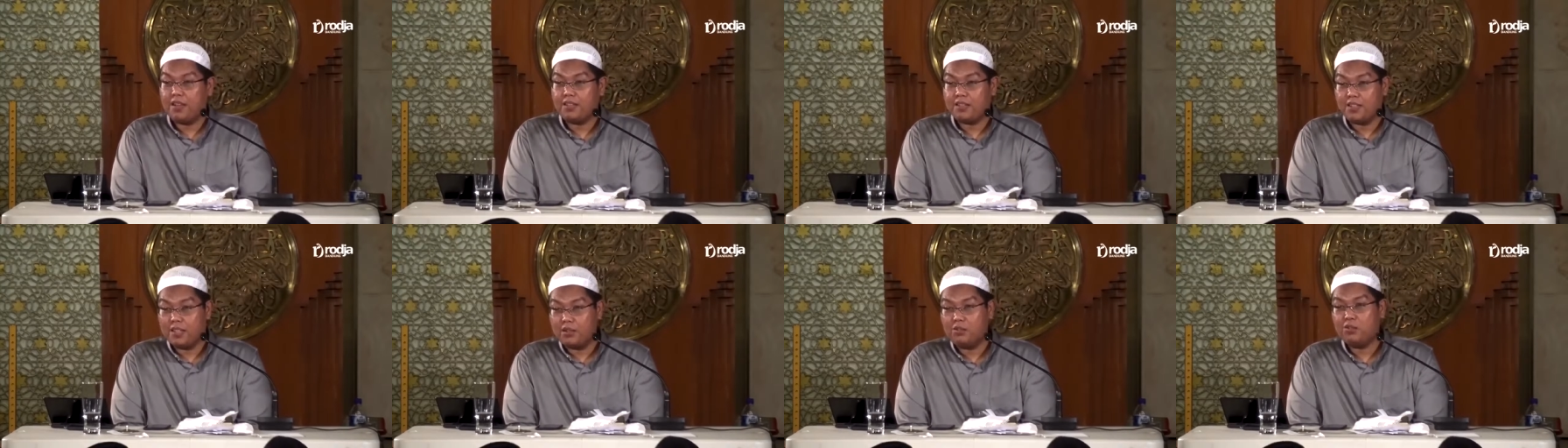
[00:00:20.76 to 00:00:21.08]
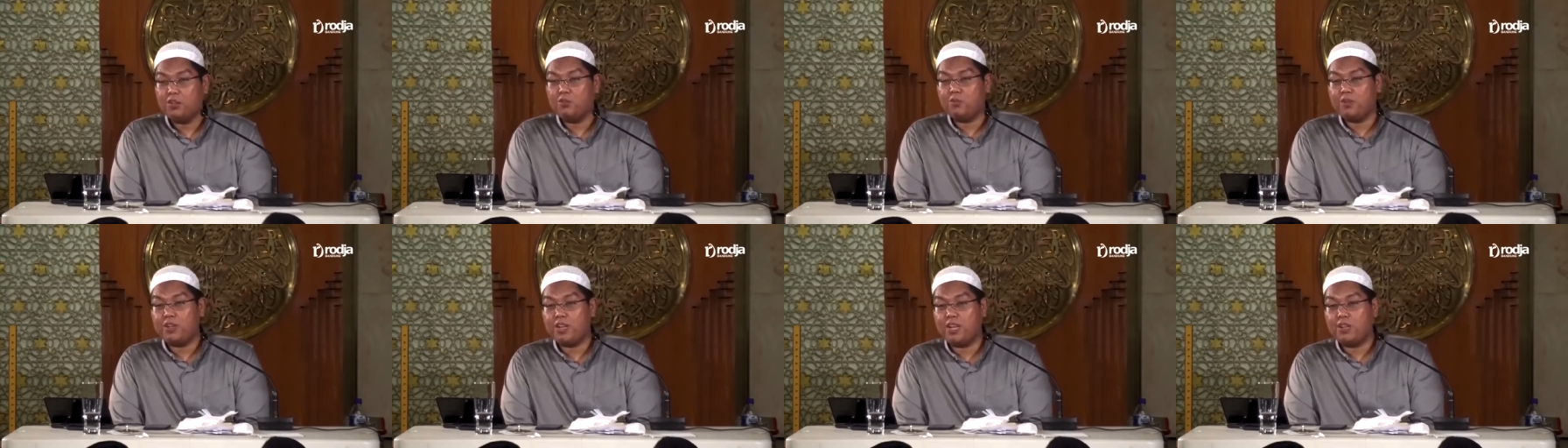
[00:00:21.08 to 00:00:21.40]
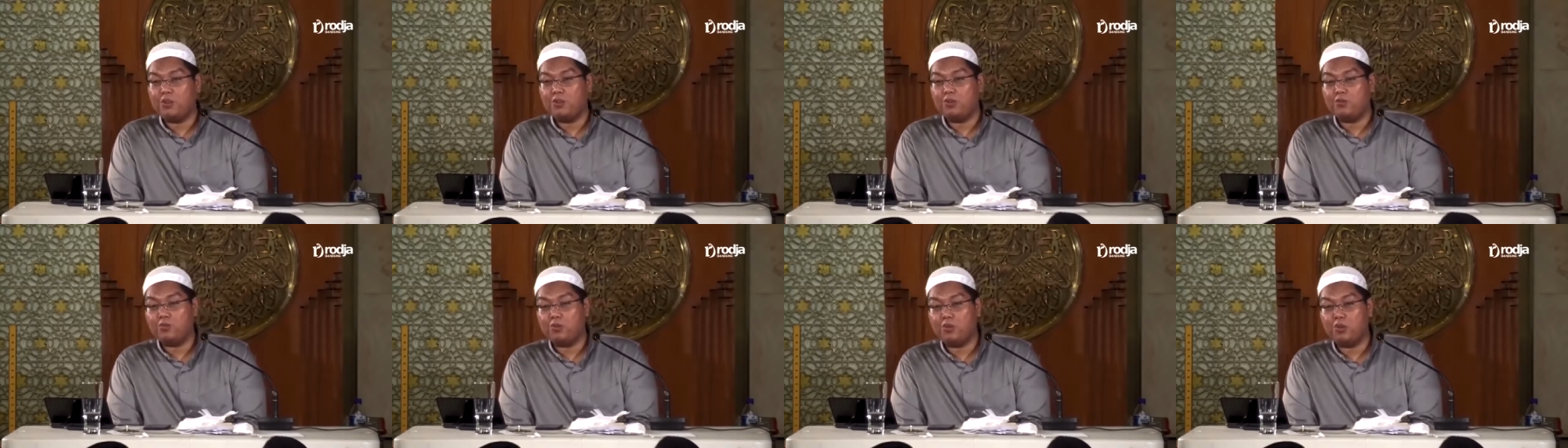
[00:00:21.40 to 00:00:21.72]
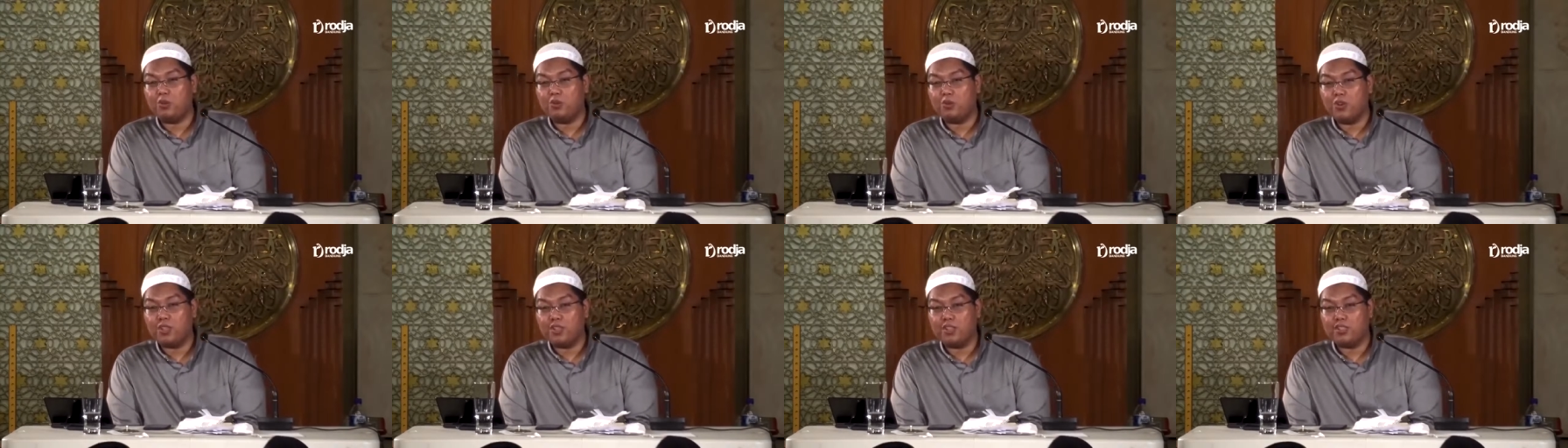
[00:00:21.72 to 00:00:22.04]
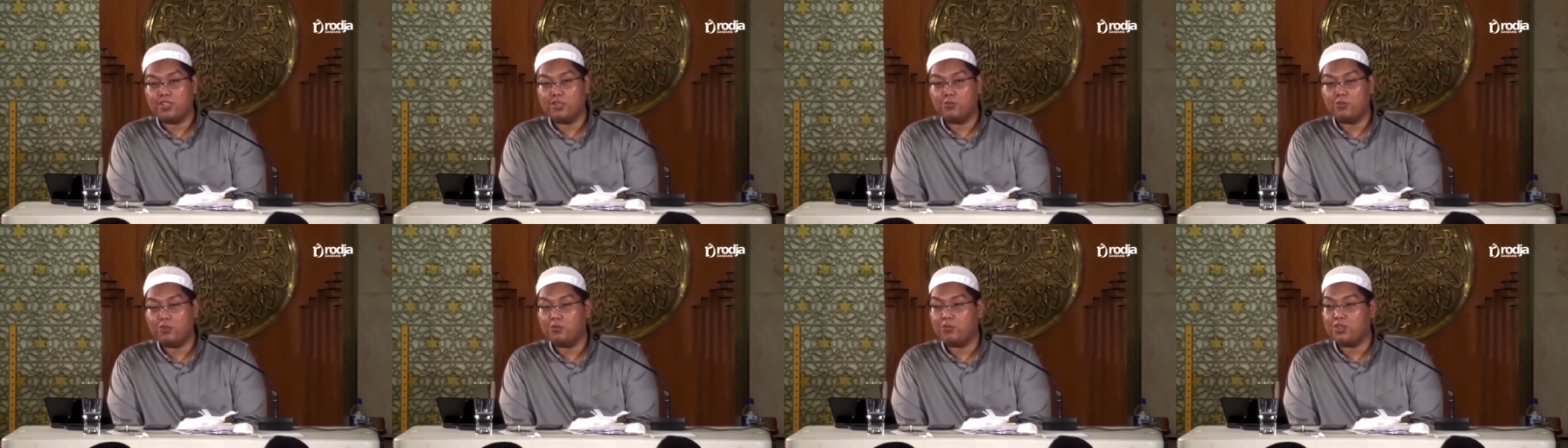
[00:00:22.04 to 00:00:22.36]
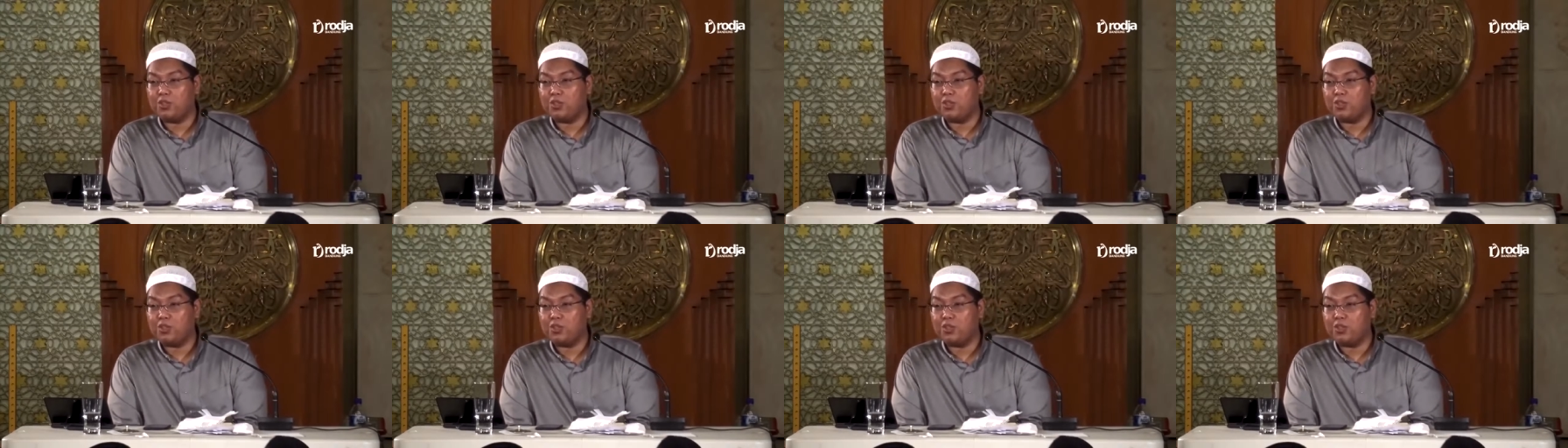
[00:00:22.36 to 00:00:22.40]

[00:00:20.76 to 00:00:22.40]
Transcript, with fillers: Dan saya dulu pernah ikut perguruan tersebut,